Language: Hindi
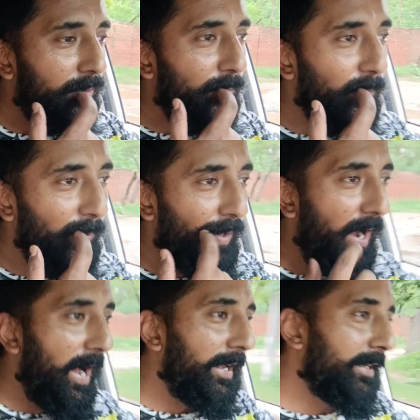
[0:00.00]
तो
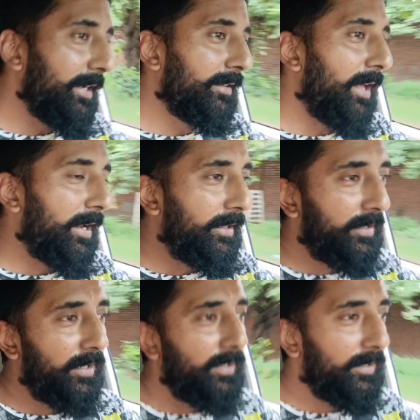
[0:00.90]
आज ये नज़ारा
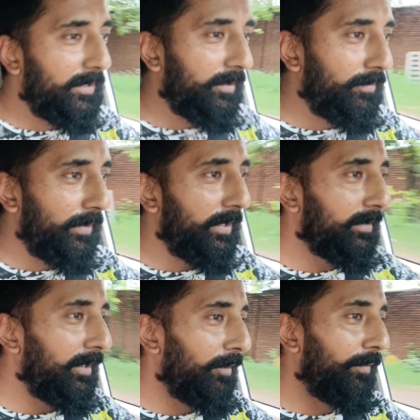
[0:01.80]
देखा कि किस वजह
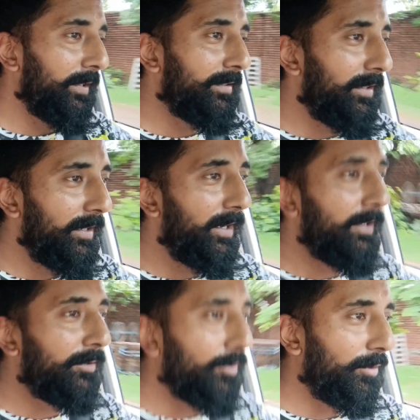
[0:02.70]
से वो फंसते हैं
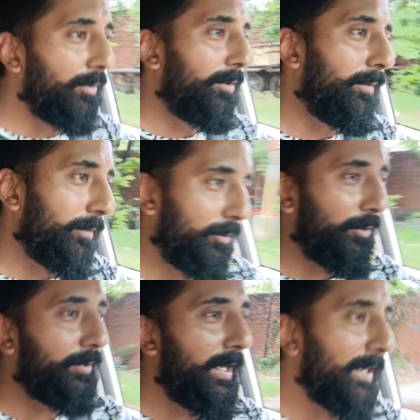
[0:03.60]
तो जो
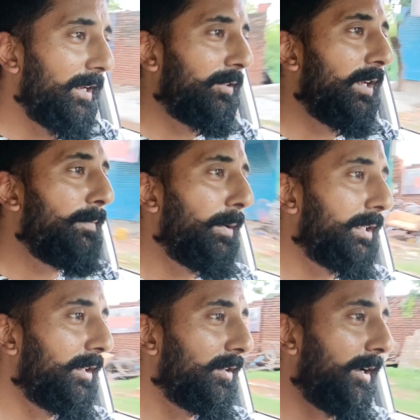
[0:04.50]
तो देख के सील
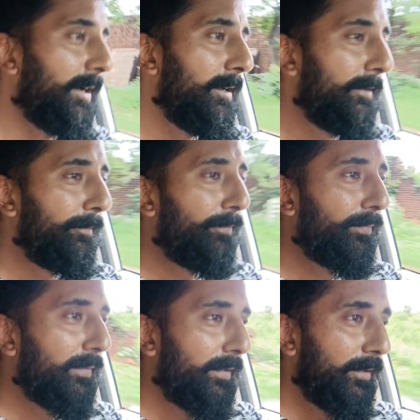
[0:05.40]
पता चला
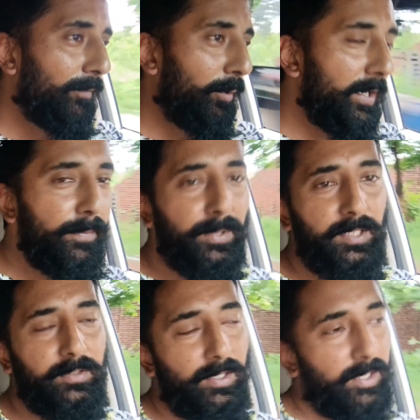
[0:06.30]
तो ये
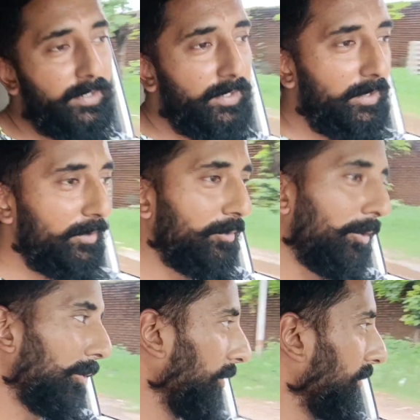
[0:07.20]
पता चला कि जो
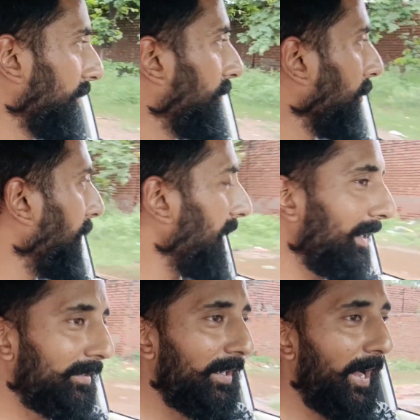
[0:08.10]
लोग जो भी
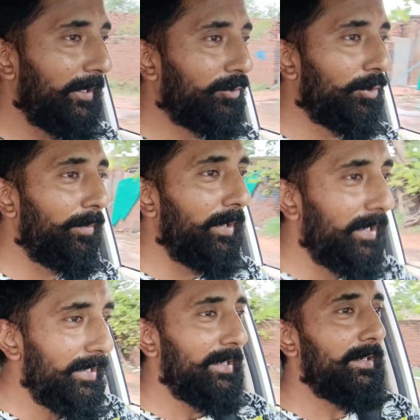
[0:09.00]
ऐसे हादसों में
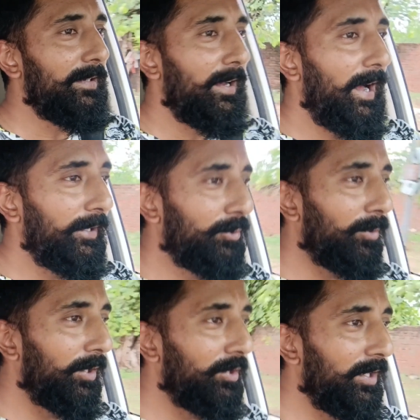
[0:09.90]

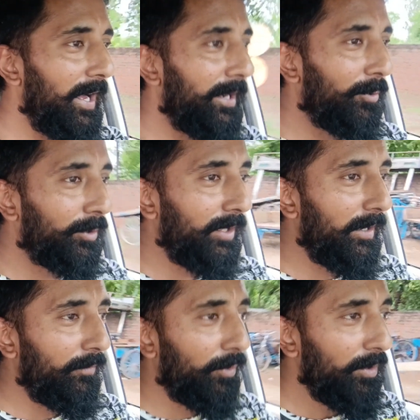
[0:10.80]
हादसों का शिकार होते
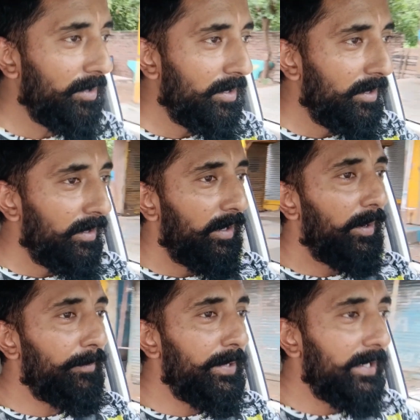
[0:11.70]
हैं वो
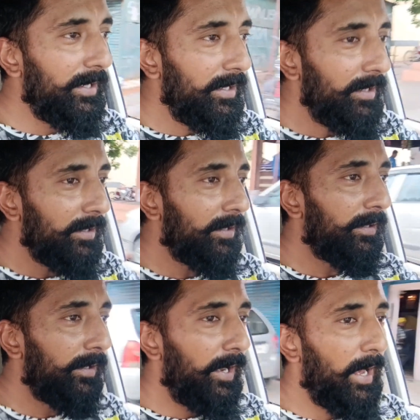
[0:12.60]
अपनी ही
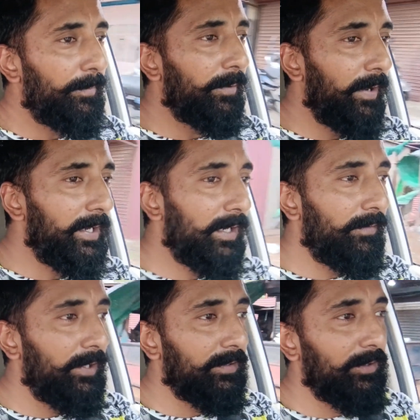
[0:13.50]
लापरवाही की
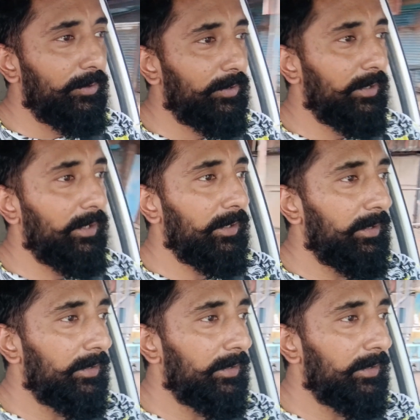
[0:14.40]
वजह से होते हैं